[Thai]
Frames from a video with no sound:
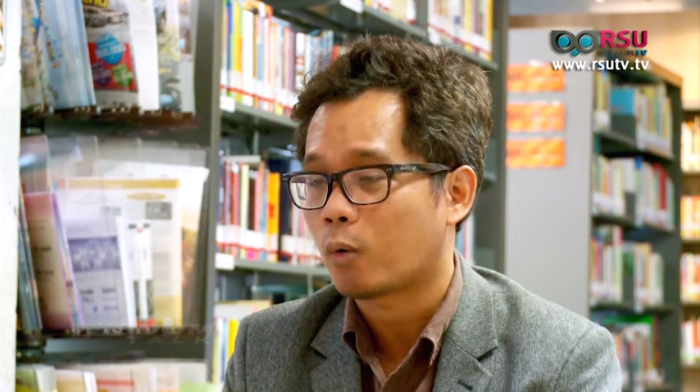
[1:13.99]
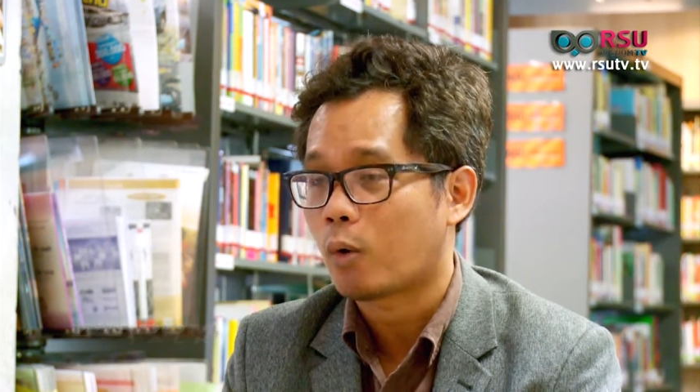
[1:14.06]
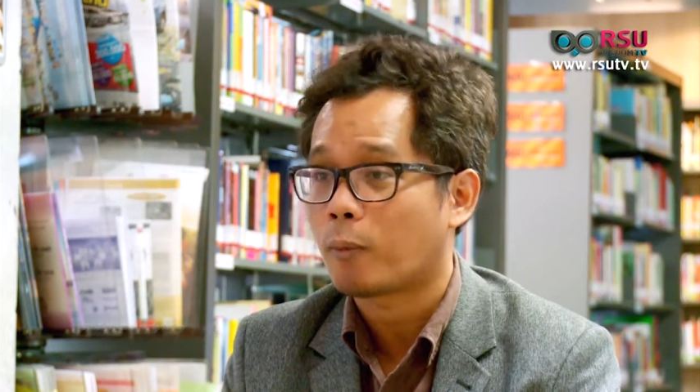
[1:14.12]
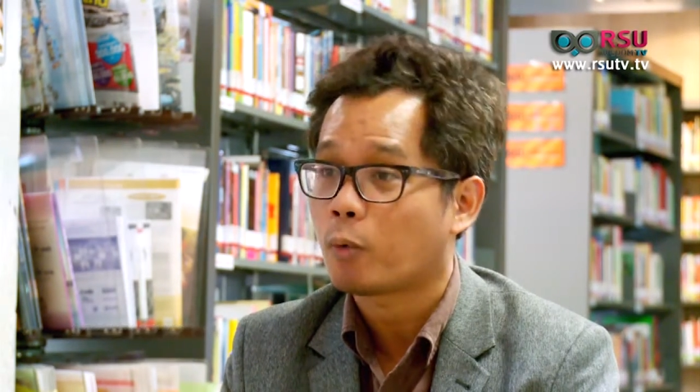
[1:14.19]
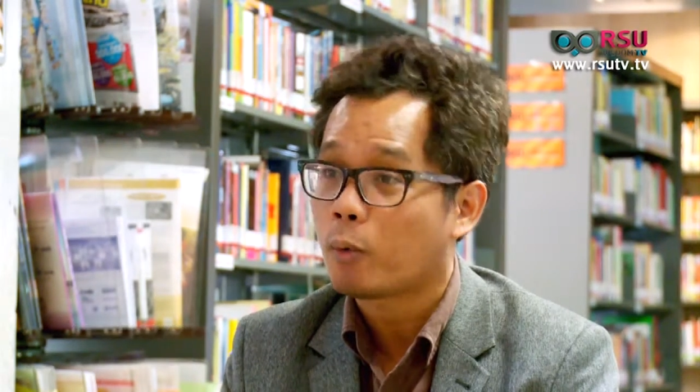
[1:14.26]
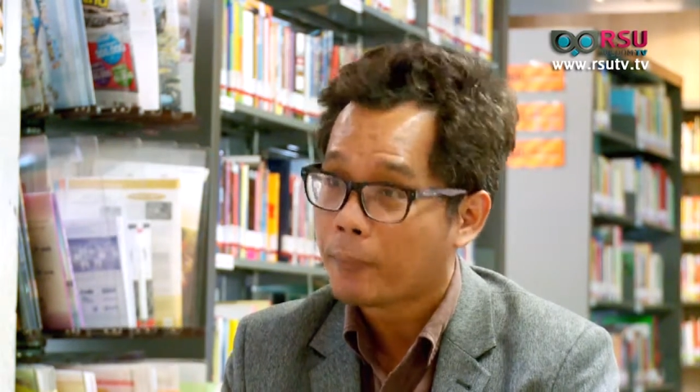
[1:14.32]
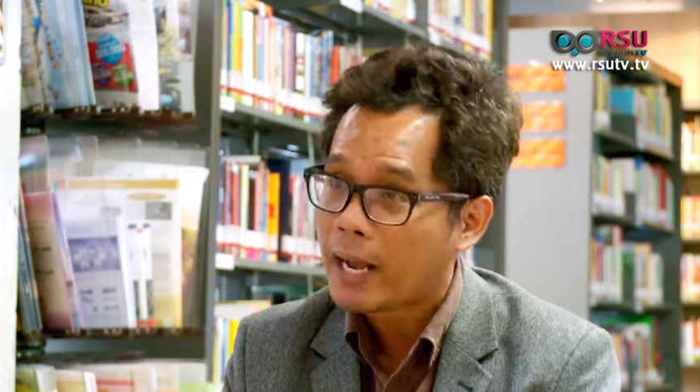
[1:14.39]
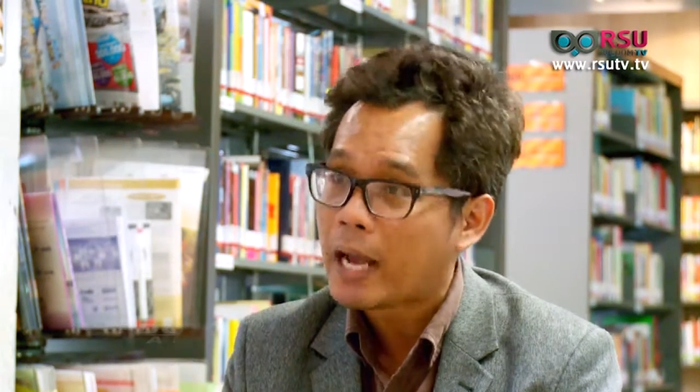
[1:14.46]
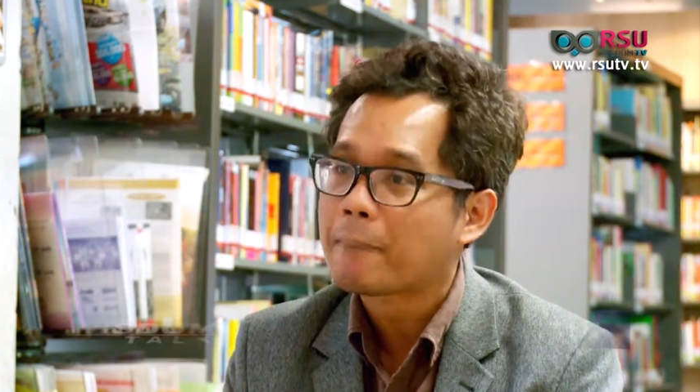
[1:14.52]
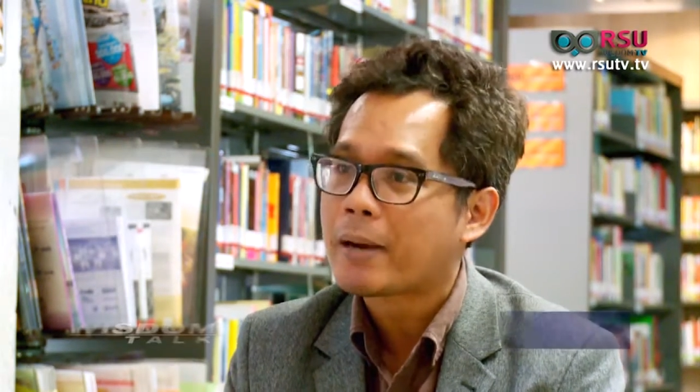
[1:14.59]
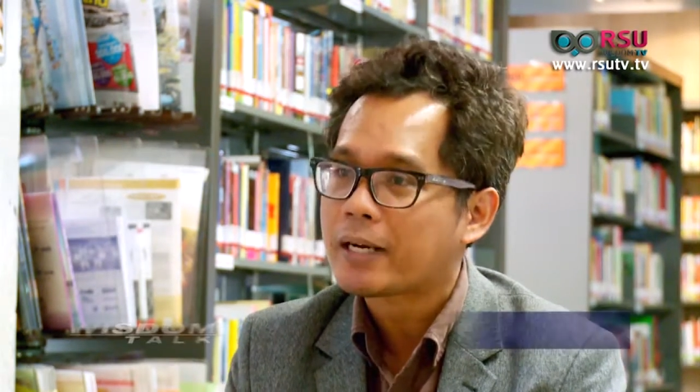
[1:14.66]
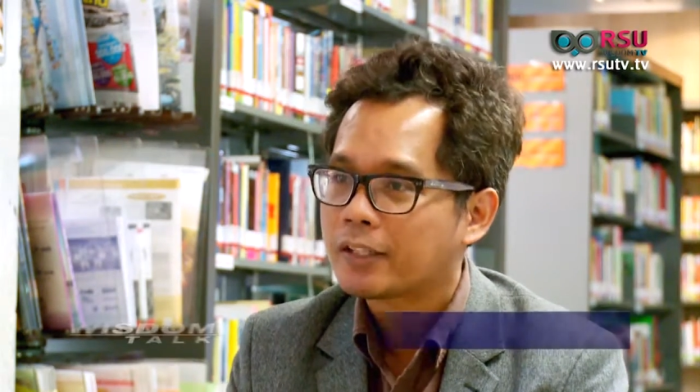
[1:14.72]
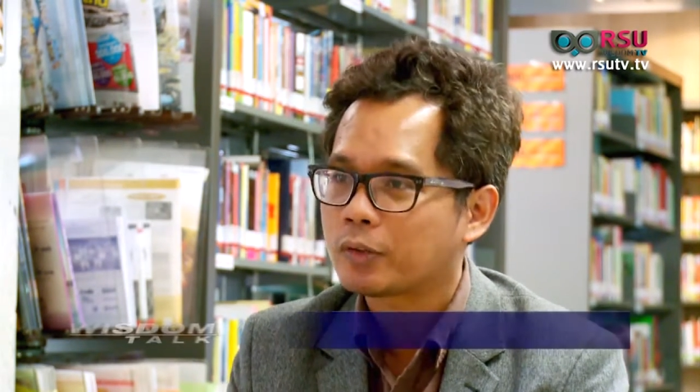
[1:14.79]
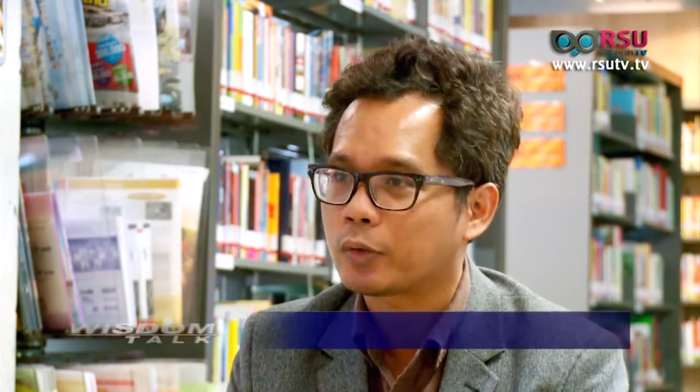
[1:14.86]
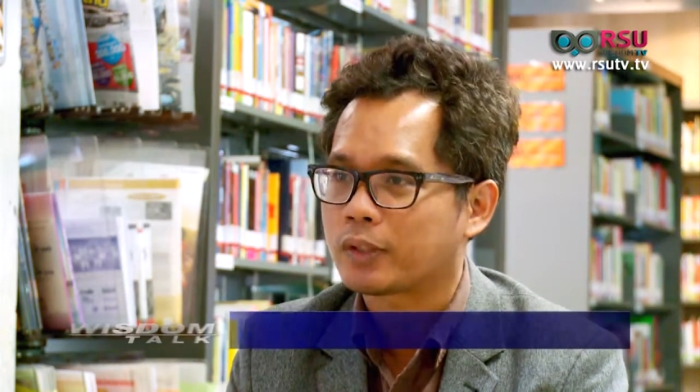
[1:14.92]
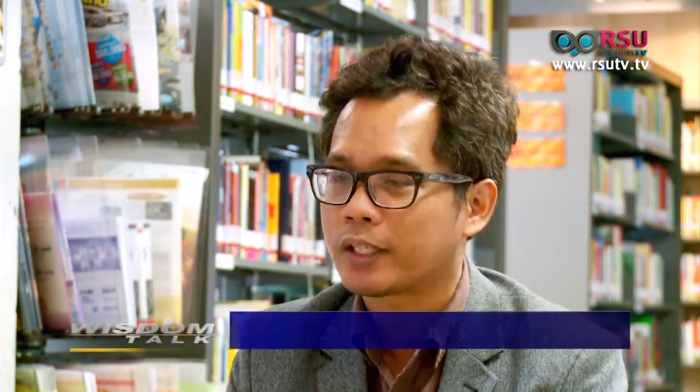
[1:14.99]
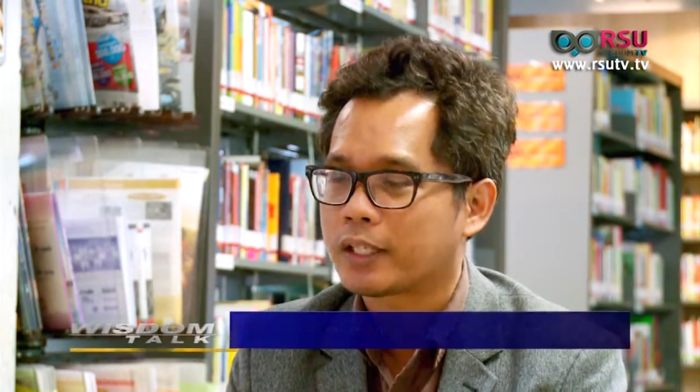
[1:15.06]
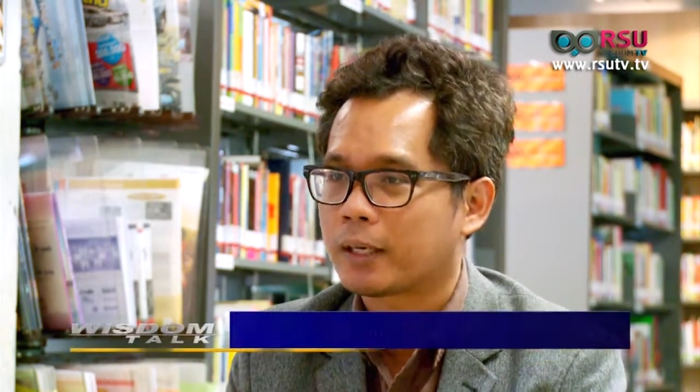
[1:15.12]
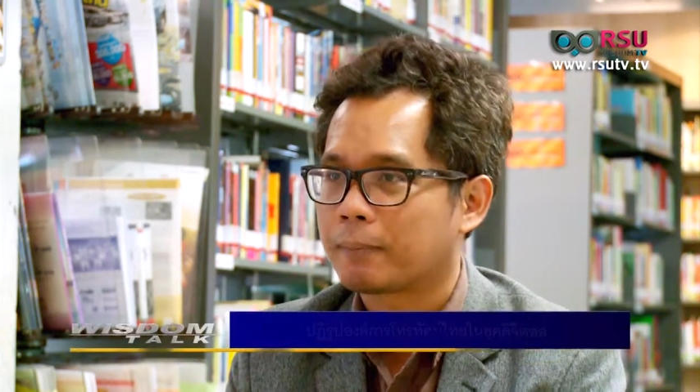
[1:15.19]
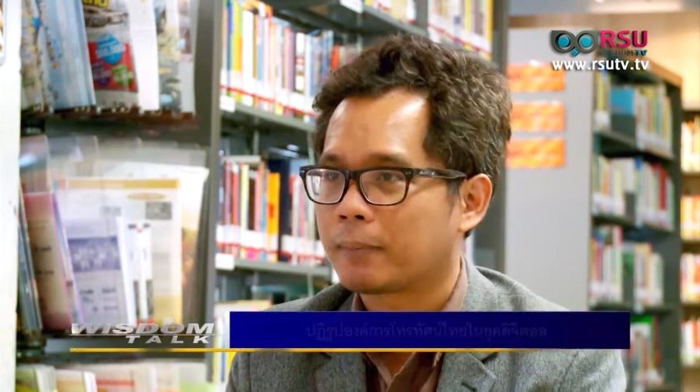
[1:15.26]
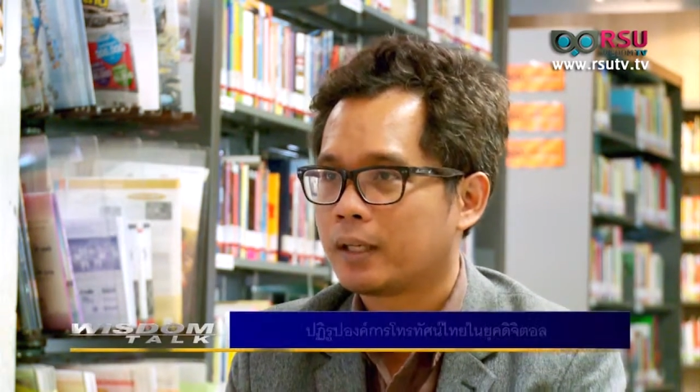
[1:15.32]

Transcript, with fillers: ความคุ้มค่ามากที่สุดนะครั